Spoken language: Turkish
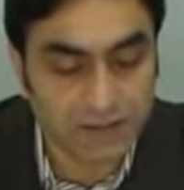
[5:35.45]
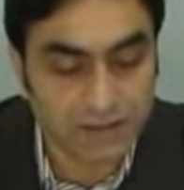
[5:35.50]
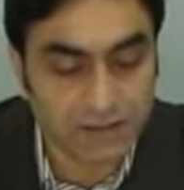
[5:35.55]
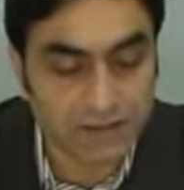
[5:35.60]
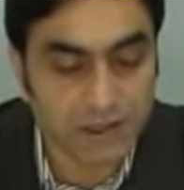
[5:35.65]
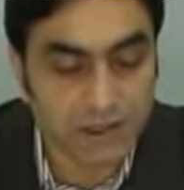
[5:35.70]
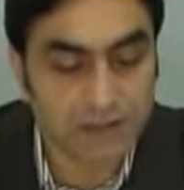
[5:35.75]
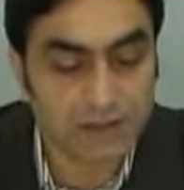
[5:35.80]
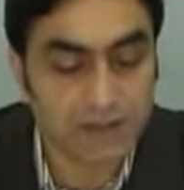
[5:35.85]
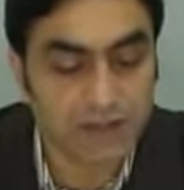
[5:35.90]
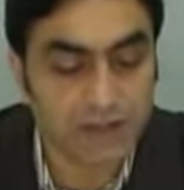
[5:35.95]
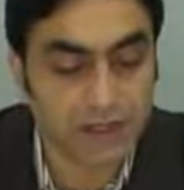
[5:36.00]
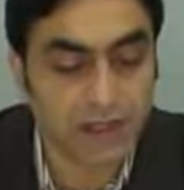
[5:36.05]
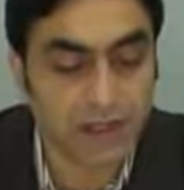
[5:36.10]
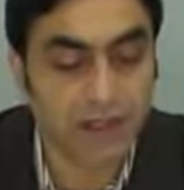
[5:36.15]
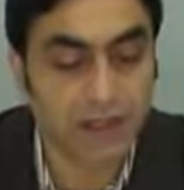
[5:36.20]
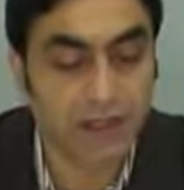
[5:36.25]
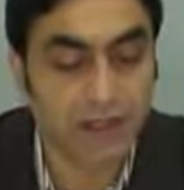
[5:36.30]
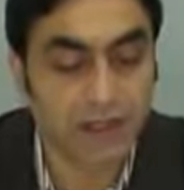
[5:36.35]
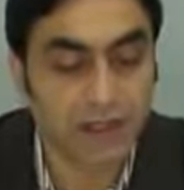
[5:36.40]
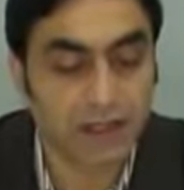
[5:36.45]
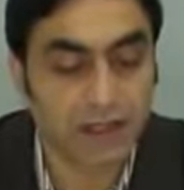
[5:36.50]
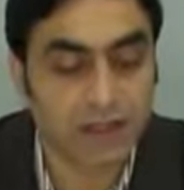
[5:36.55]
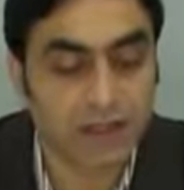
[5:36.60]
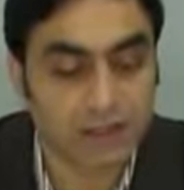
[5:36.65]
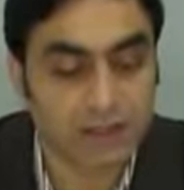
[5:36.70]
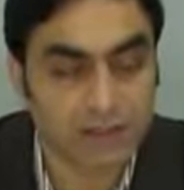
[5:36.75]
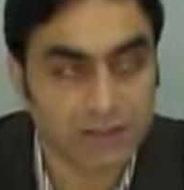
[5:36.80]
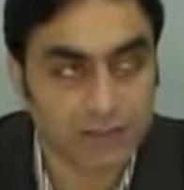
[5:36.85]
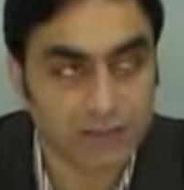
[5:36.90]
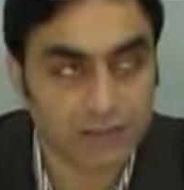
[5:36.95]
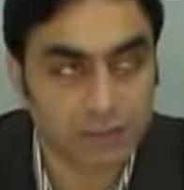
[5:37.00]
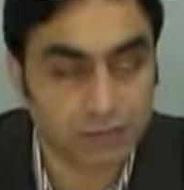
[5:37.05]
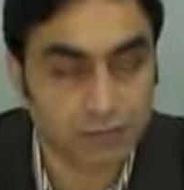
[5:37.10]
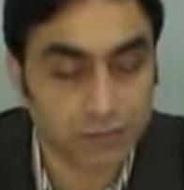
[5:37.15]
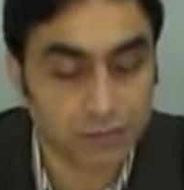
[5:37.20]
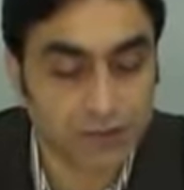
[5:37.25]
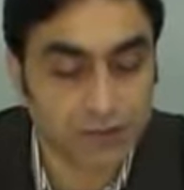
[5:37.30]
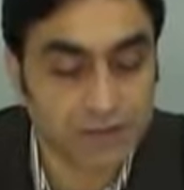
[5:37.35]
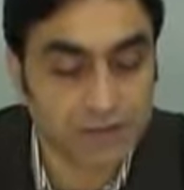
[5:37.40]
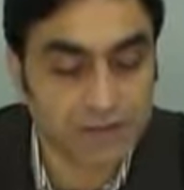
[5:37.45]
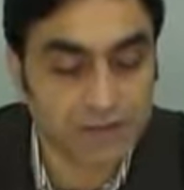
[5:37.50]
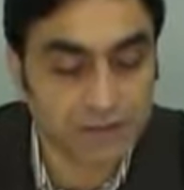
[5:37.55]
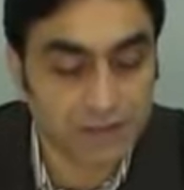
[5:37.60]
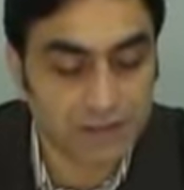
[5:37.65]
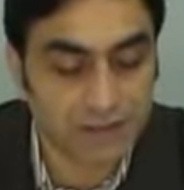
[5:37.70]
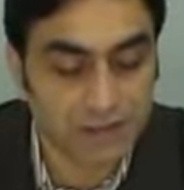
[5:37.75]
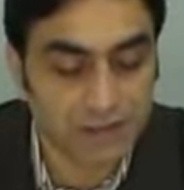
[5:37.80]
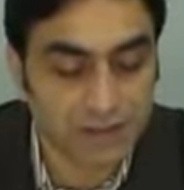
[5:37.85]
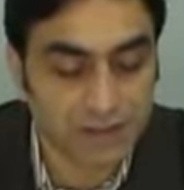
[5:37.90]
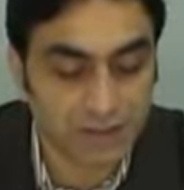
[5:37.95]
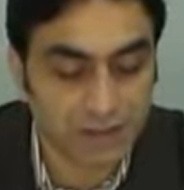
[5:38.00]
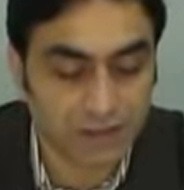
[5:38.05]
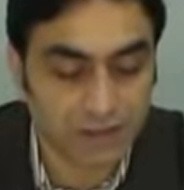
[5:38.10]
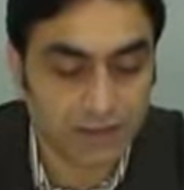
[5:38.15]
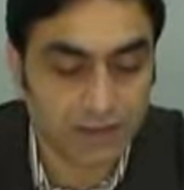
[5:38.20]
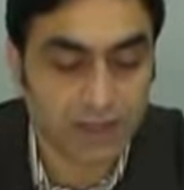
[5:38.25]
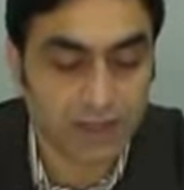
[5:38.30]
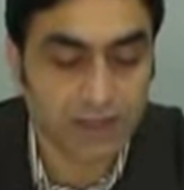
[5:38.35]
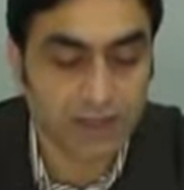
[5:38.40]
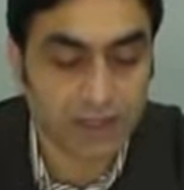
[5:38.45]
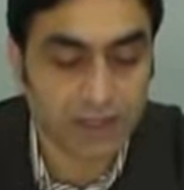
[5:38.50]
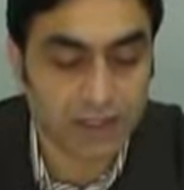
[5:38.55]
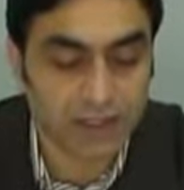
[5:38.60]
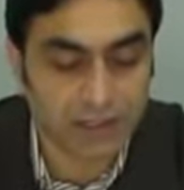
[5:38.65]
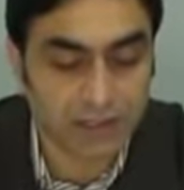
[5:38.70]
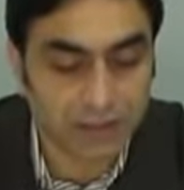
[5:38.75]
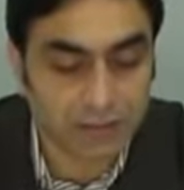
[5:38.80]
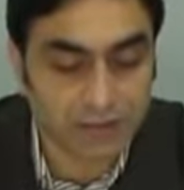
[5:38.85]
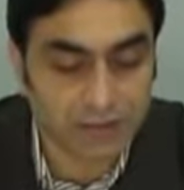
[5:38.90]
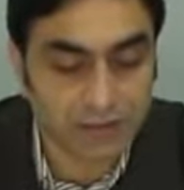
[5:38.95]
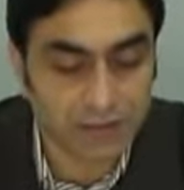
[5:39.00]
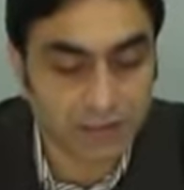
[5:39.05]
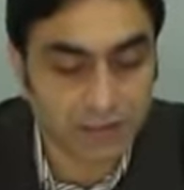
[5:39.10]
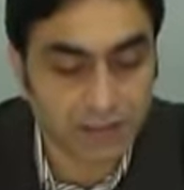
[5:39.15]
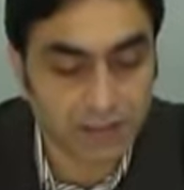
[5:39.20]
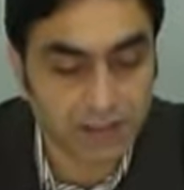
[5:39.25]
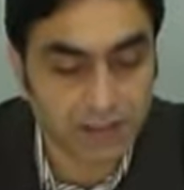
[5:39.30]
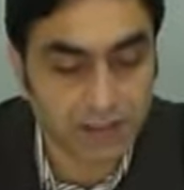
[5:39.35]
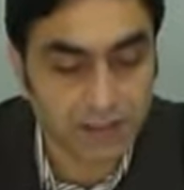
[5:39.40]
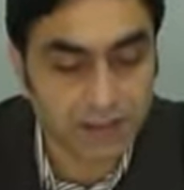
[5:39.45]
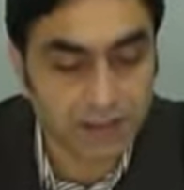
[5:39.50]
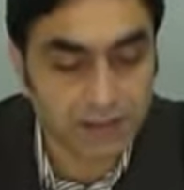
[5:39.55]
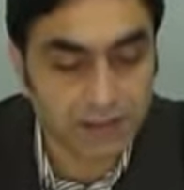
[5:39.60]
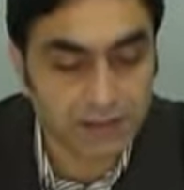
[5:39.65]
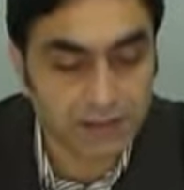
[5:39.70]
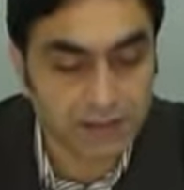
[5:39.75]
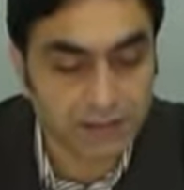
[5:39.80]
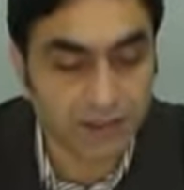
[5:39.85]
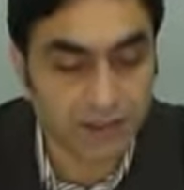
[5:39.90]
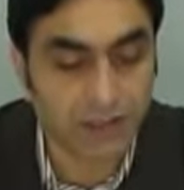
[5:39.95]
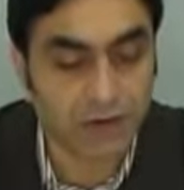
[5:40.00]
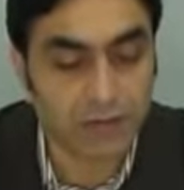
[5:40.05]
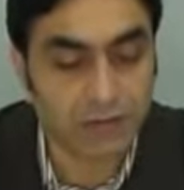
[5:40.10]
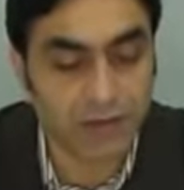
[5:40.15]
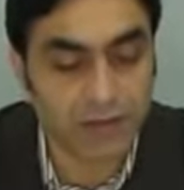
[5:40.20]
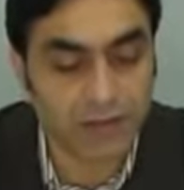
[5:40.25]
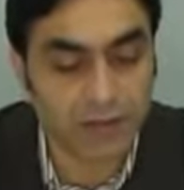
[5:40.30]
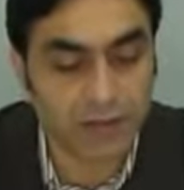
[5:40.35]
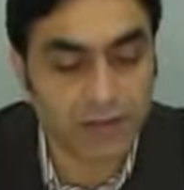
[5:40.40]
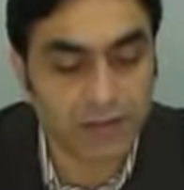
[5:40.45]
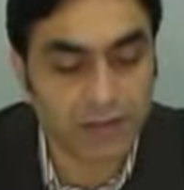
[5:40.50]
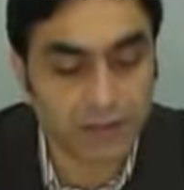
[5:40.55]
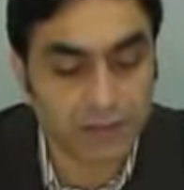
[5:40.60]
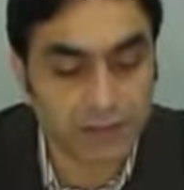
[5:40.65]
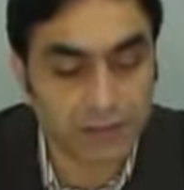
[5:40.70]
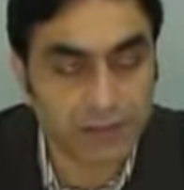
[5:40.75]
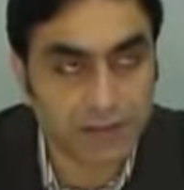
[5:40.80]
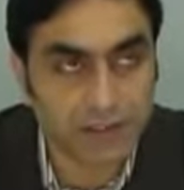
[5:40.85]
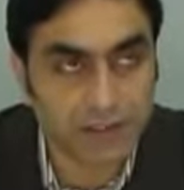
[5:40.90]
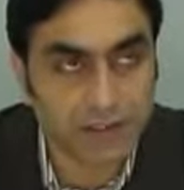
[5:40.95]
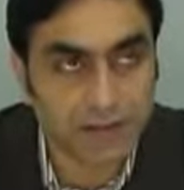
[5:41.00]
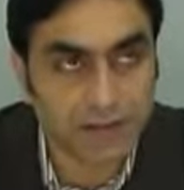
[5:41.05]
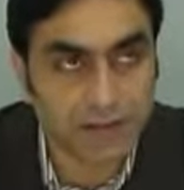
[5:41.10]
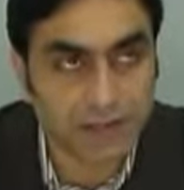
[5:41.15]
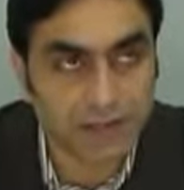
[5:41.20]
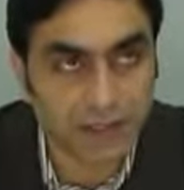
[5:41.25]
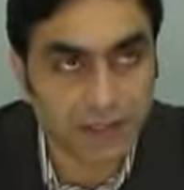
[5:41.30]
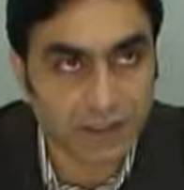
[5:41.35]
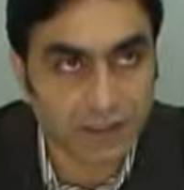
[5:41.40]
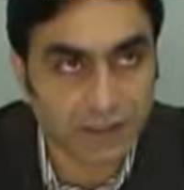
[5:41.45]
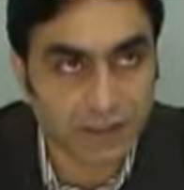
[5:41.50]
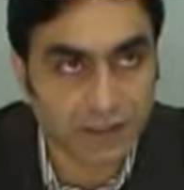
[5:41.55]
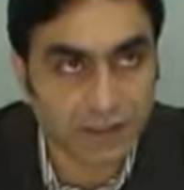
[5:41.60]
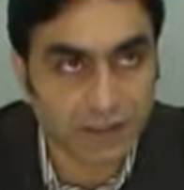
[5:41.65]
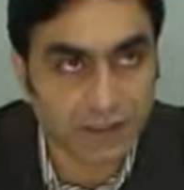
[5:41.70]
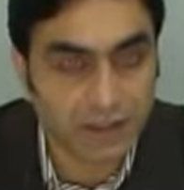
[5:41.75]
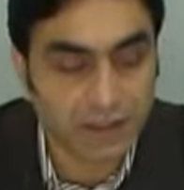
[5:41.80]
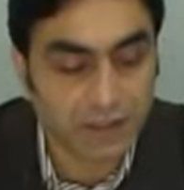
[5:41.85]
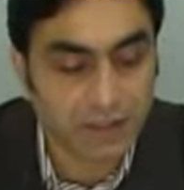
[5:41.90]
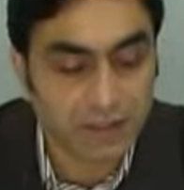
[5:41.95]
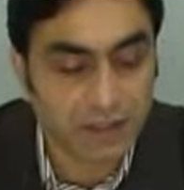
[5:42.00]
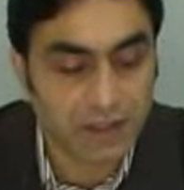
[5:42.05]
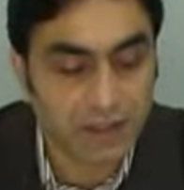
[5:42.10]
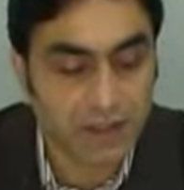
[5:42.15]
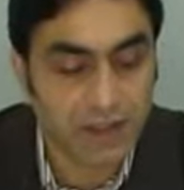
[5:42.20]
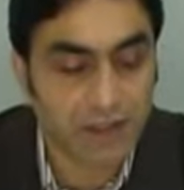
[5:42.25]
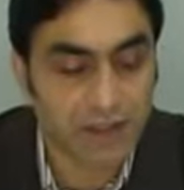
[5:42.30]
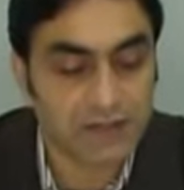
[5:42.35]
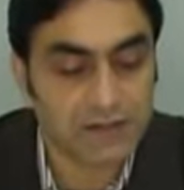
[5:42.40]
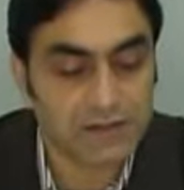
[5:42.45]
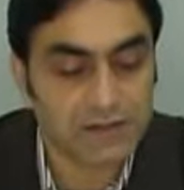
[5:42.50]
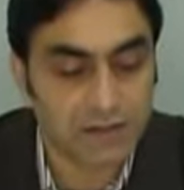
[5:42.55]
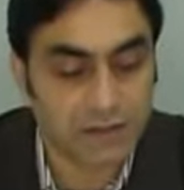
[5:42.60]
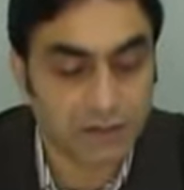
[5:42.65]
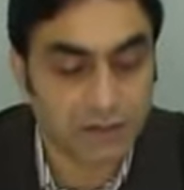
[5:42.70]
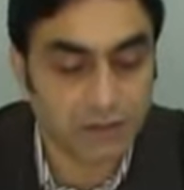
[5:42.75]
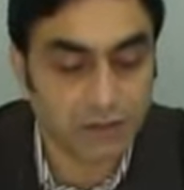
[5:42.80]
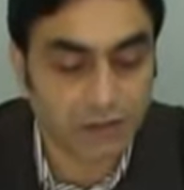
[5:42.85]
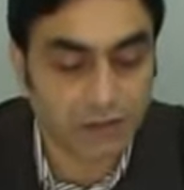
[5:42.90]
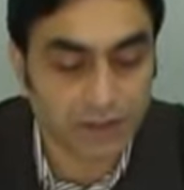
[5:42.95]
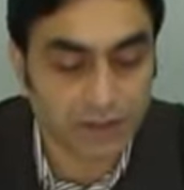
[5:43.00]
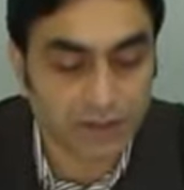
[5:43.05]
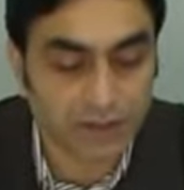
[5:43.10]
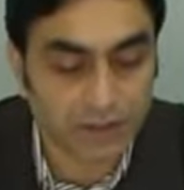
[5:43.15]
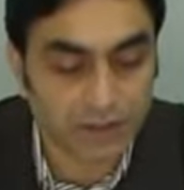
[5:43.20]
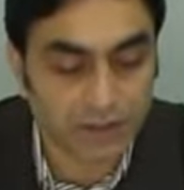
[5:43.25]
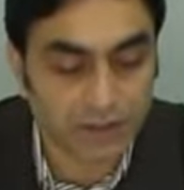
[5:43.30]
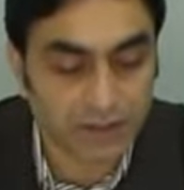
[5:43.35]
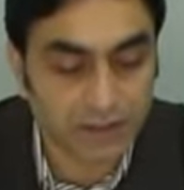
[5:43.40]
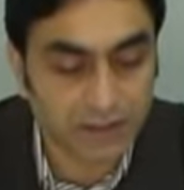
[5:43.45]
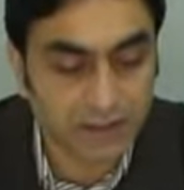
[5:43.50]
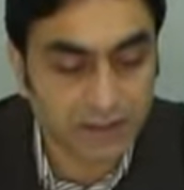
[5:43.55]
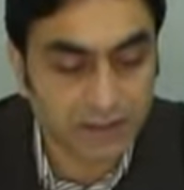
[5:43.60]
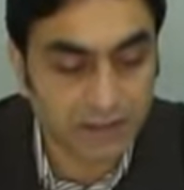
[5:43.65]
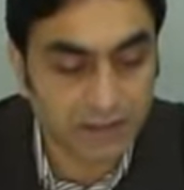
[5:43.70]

sadece Allah'a karşı bu hissi yaşayan kimseler, Cenab-ı Hakk'ın her şeyin sahibi, her şeyi yöneten